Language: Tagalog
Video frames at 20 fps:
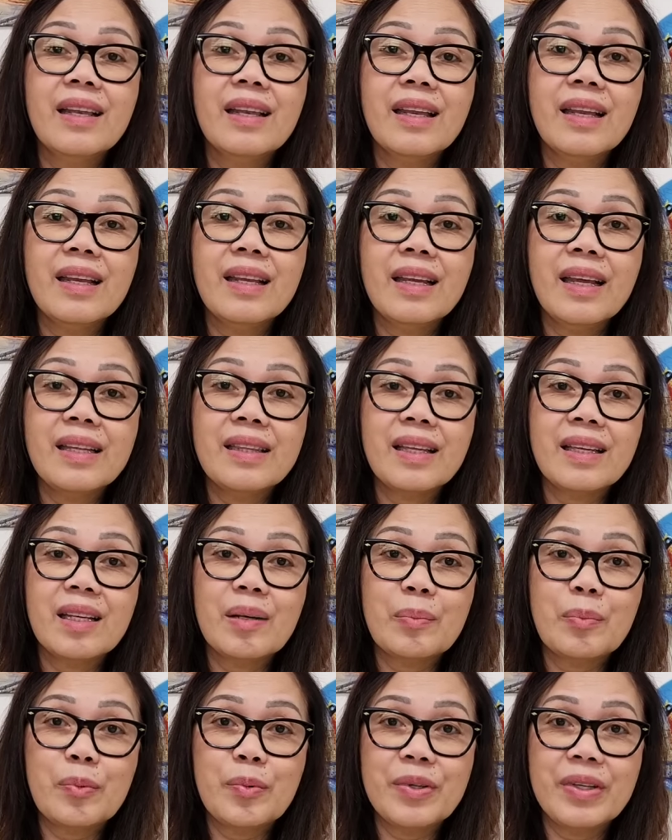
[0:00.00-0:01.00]
liliitan
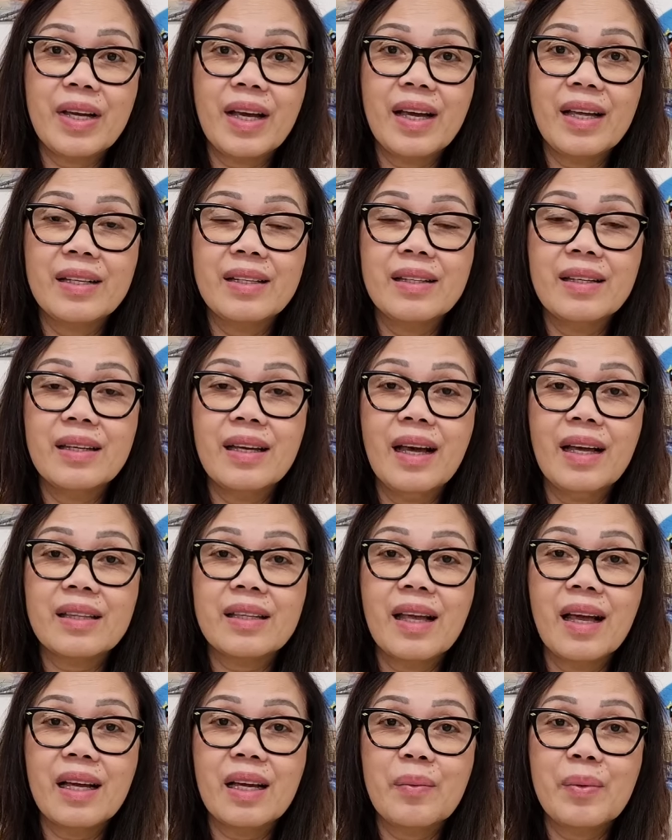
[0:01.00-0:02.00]
na po yan
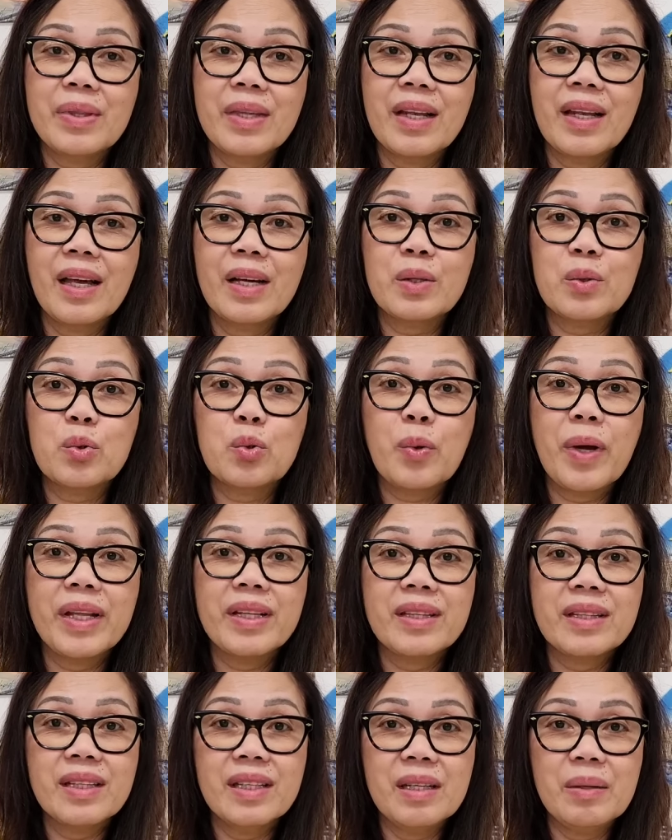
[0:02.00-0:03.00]
at gagawin na lang
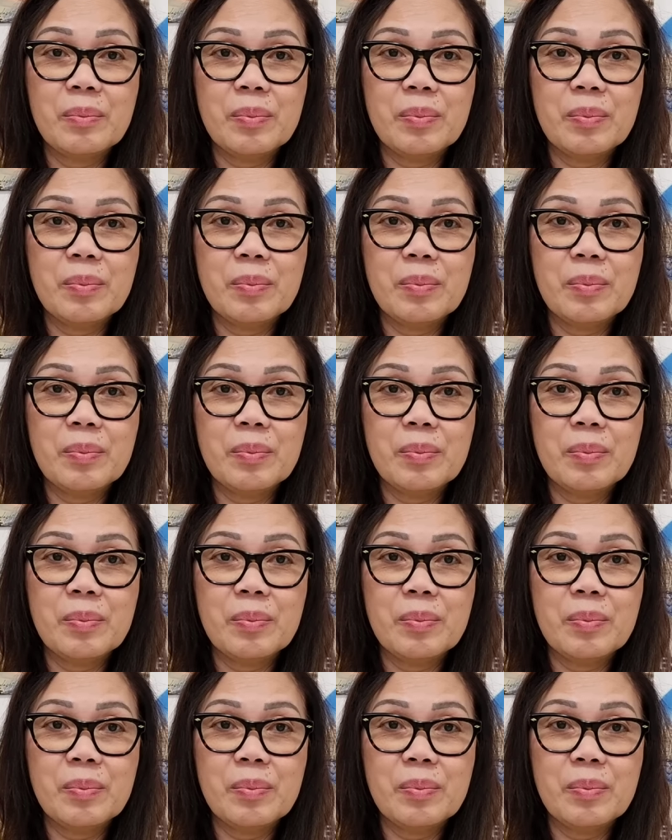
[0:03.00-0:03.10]
20%.